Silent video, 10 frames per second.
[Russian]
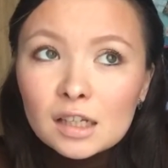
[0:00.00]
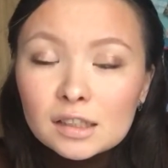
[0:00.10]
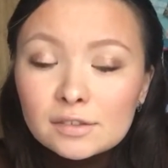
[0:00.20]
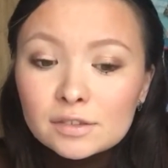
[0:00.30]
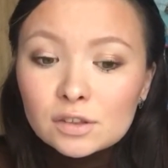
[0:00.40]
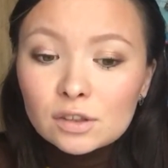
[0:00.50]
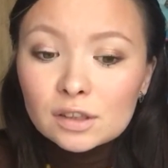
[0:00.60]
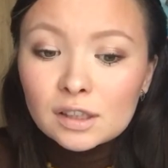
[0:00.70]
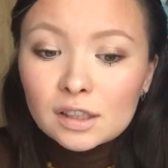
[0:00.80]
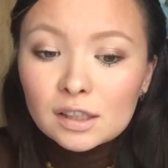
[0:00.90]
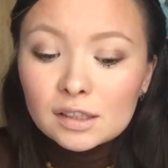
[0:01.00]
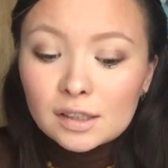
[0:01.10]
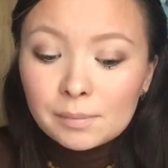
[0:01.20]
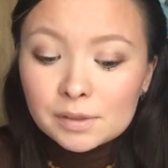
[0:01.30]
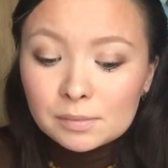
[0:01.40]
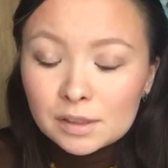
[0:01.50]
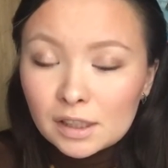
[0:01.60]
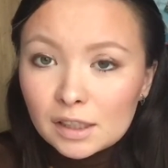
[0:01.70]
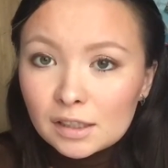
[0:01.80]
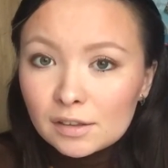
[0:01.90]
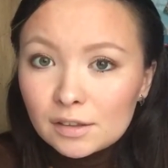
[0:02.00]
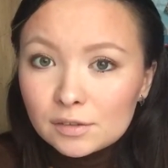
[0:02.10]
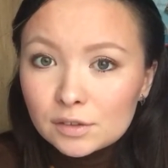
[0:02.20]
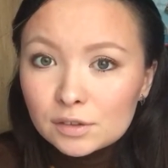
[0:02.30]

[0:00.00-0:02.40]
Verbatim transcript: И в итоге я посмотрела, э,